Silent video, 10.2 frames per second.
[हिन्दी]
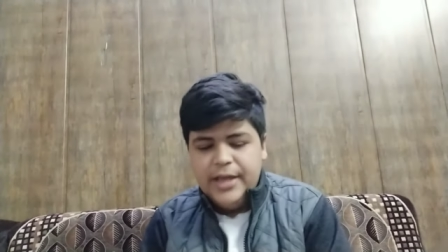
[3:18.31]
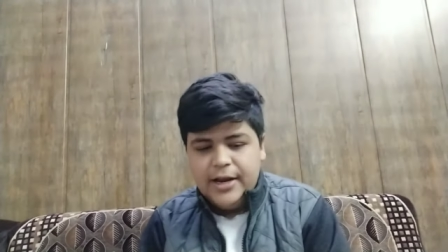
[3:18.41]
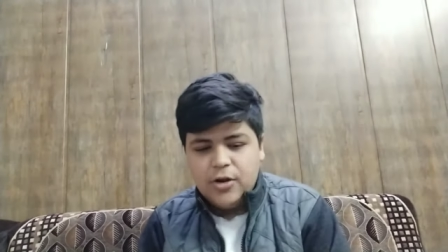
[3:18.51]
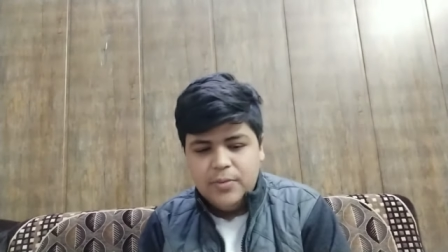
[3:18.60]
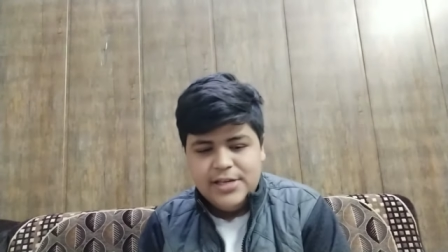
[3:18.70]

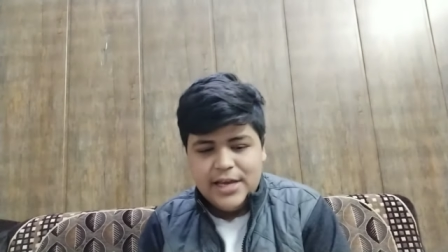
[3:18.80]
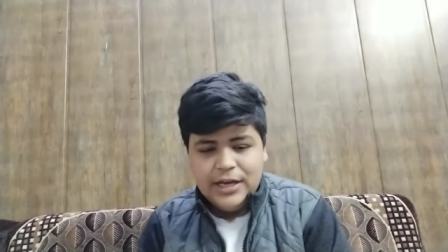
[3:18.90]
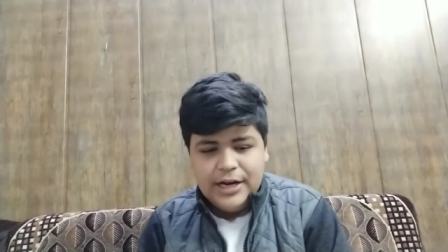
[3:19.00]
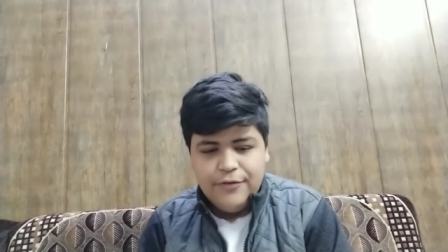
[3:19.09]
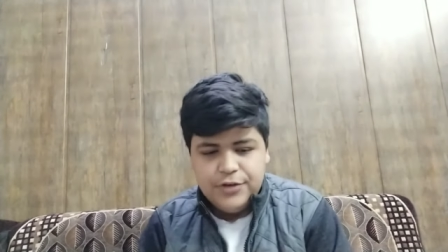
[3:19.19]
देखने को मिल
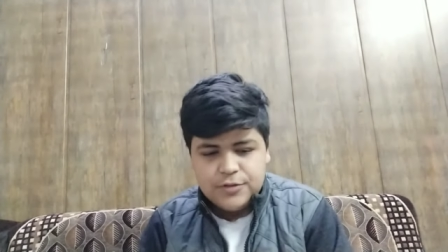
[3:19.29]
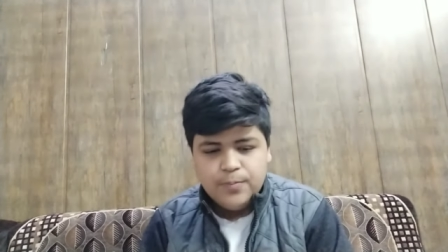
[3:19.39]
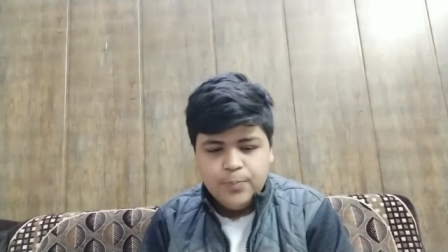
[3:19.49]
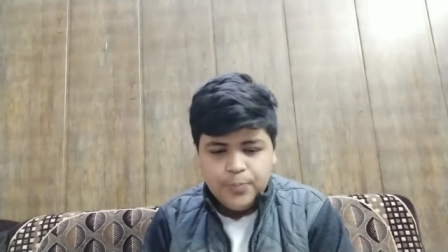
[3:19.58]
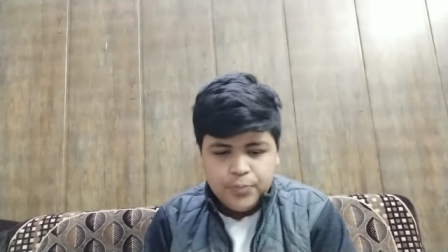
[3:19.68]
जाएंगे ग्राफिक्स
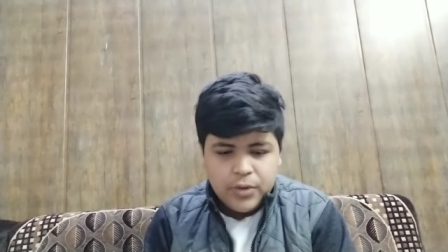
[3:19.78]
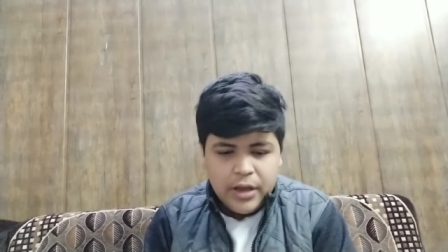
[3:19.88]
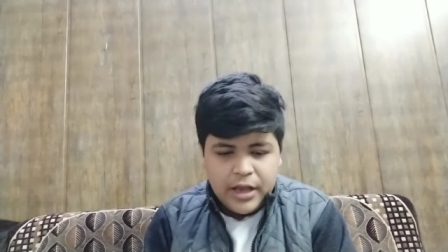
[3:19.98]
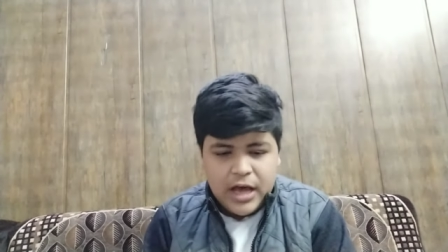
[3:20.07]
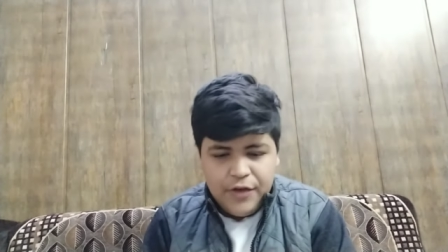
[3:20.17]

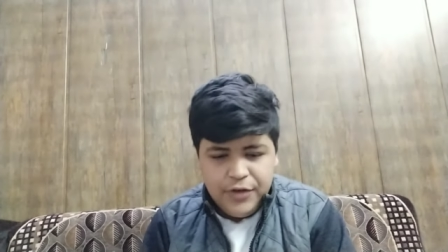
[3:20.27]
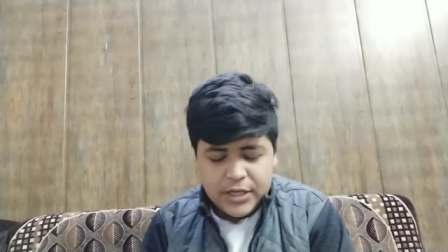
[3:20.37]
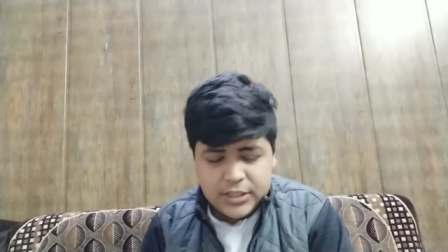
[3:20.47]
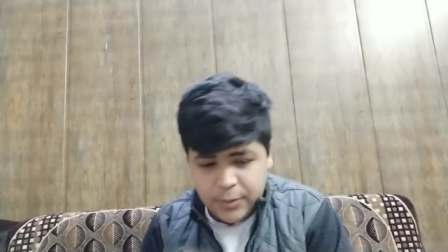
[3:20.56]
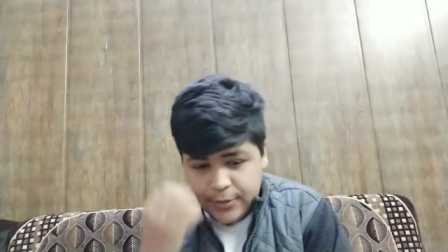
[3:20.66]

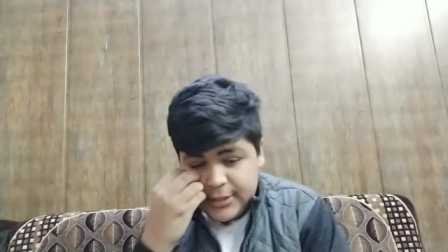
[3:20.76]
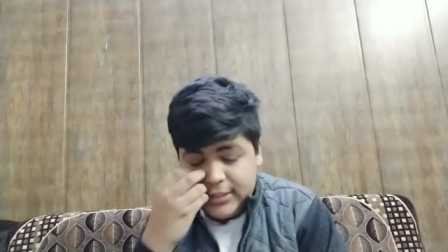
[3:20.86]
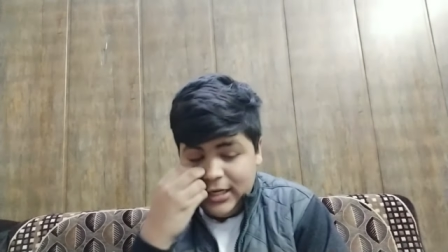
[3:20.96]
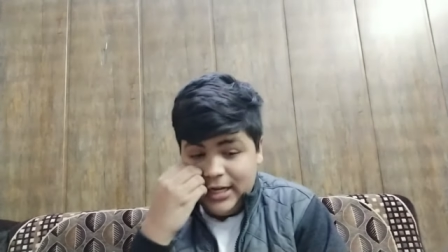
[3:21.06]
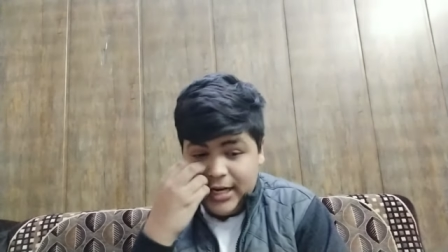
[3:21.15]
काफ़ी अच्छा
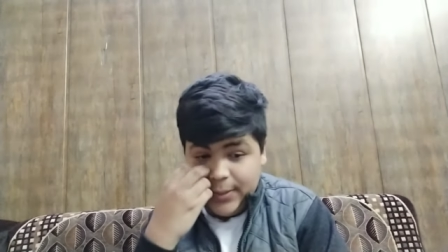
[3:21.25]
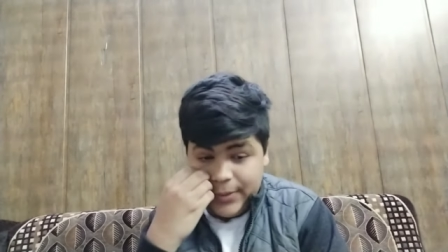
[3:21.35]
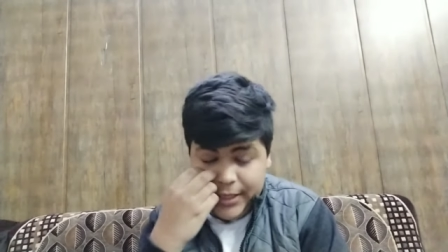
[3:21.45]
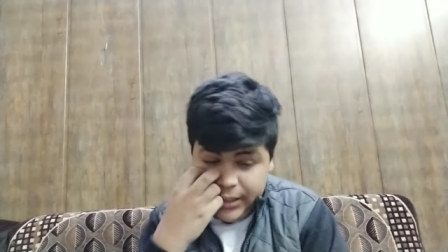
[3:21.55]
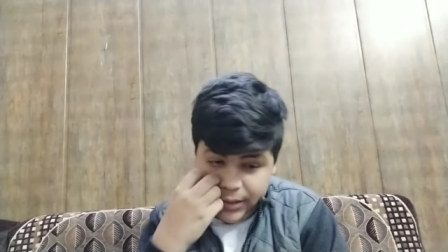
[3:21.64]
प्रोसेसर लग रहा
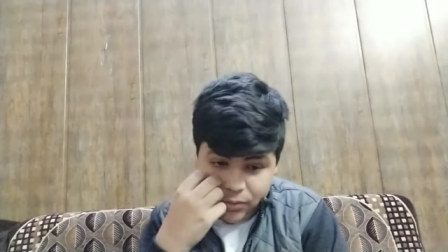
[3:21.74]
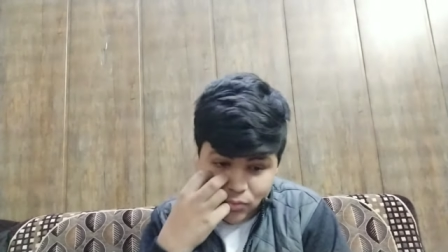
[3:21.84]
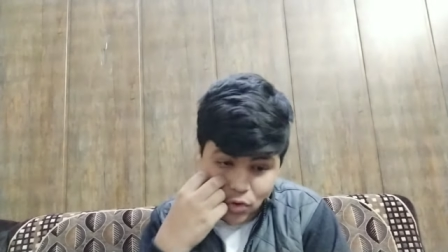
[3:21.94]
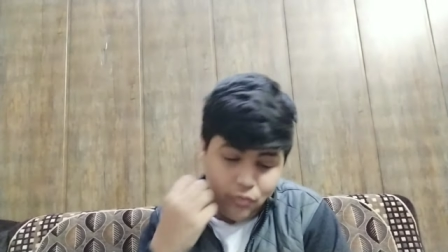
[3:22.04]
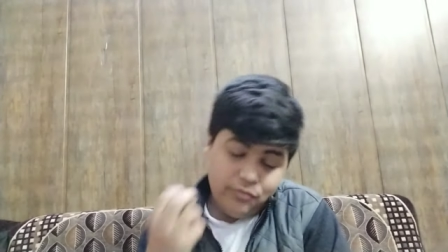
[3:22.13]
है भाई ये
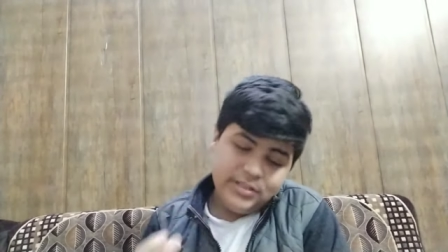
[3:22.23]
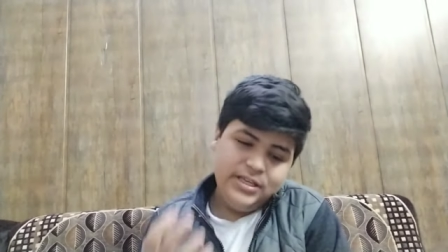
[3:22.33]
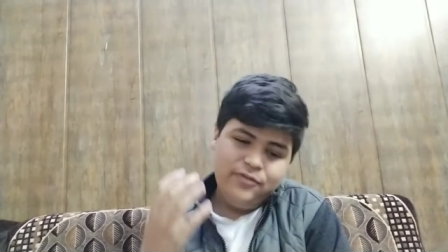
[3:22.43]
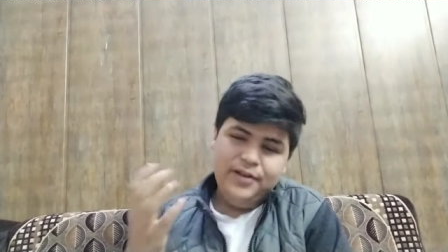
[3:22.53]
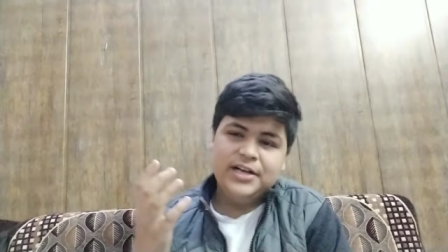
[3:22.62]

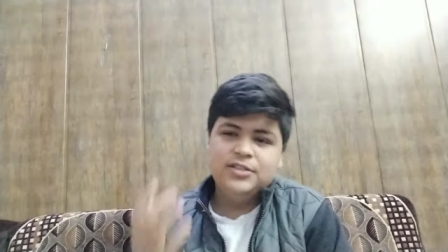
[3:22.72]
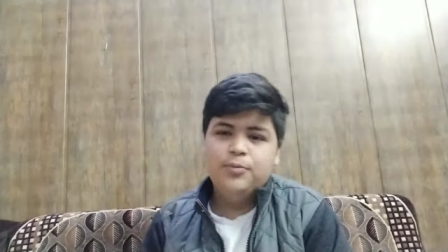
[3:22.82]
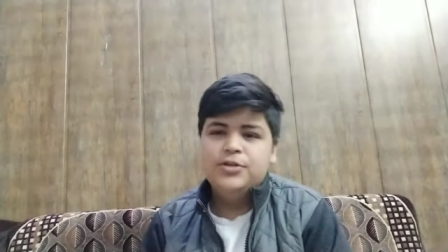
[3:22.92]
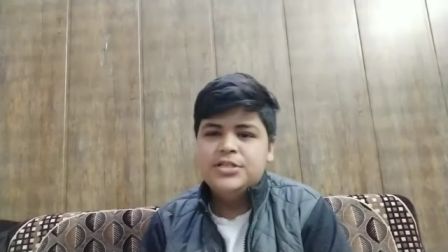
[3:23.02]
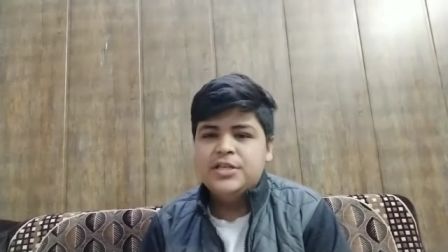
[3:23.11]
ऑब्वियसली एक
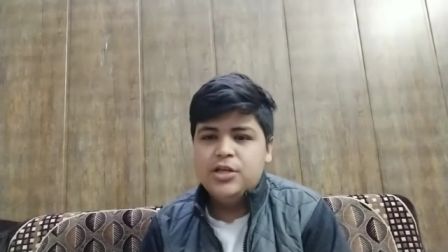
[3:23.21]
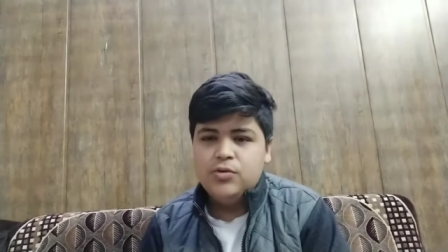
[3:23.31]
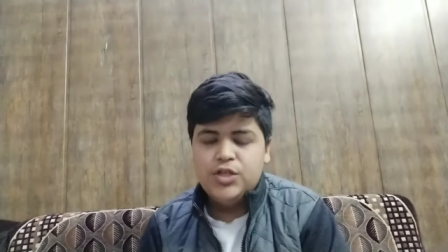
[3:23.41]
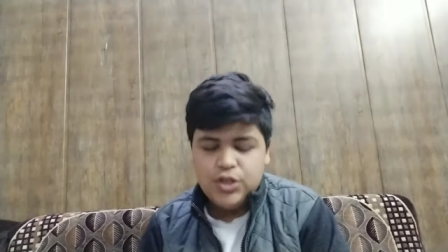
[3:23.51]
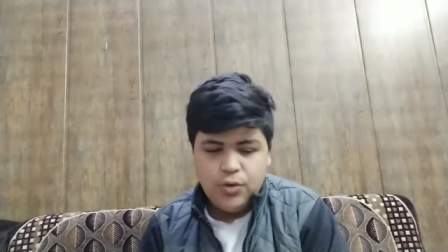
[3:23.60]
फ्लैगशिप प्रोसेसर
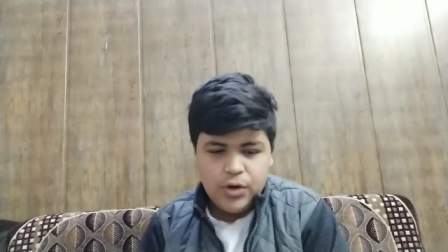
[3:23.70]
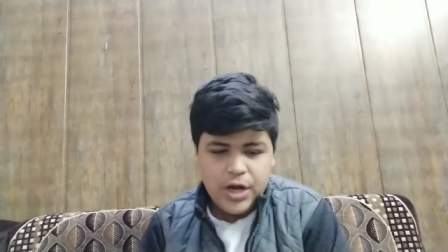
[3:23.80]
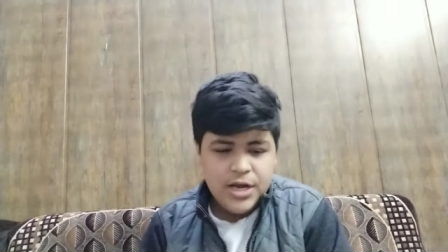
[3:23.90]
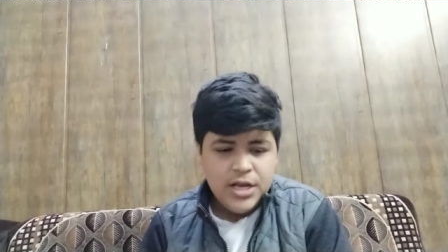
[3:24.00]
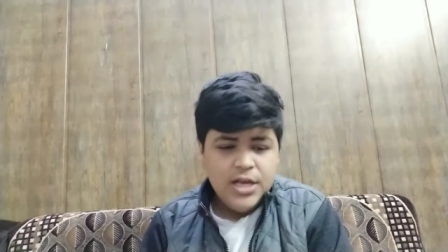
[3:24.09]
है तो अच्छा
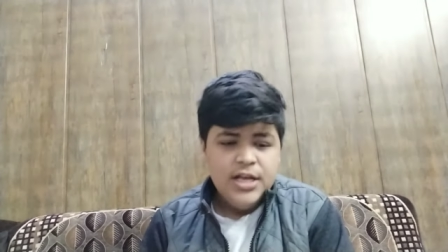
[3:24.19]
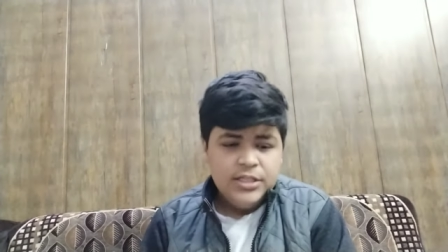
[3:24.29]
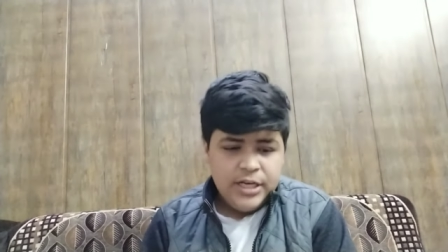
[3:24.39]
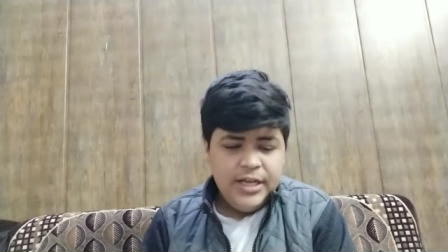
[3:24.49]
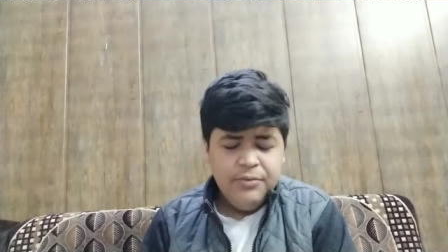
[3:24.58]
होगा
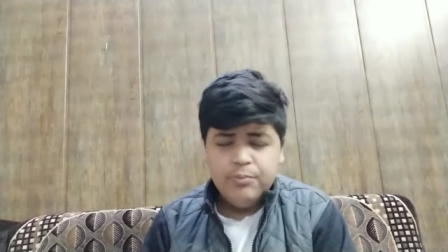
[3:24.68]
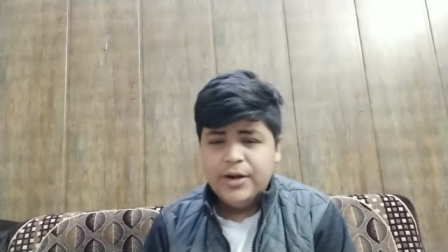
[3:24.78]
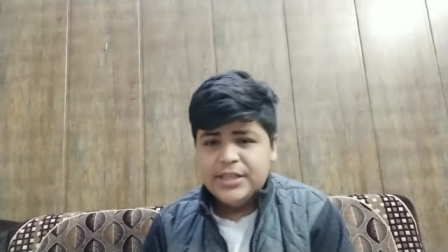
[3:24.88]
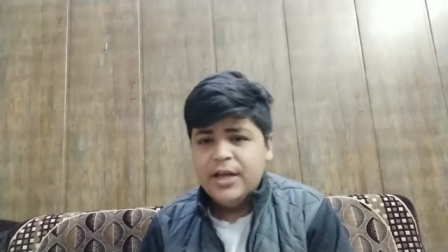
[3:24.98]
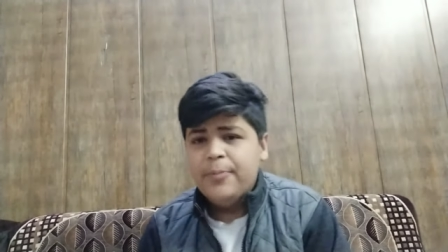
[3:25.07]
चलिए
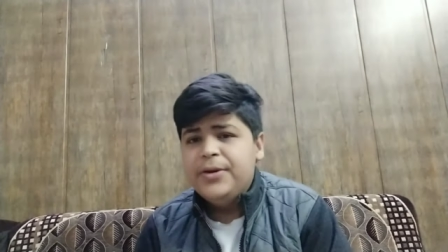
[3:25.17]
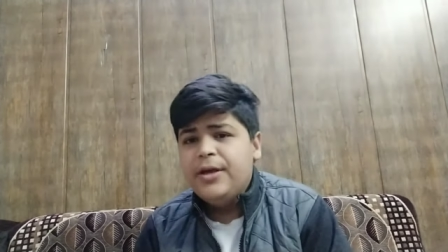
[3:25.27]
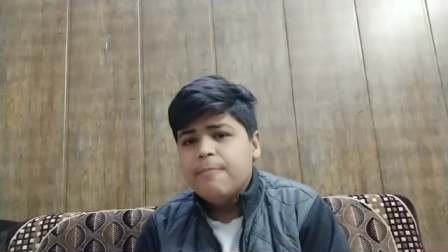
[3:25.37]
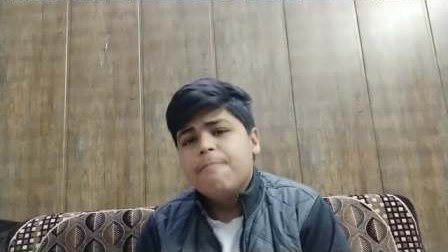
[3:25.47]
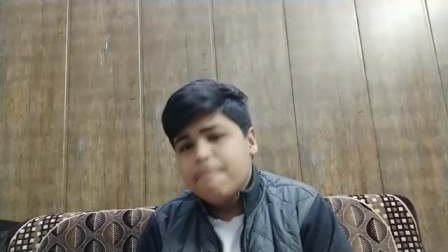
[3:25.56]
बढ़ते
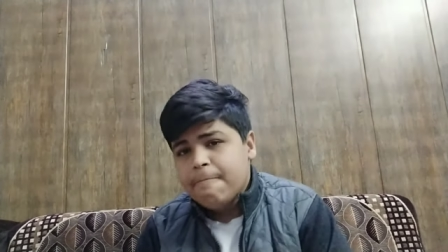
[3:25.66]
अपने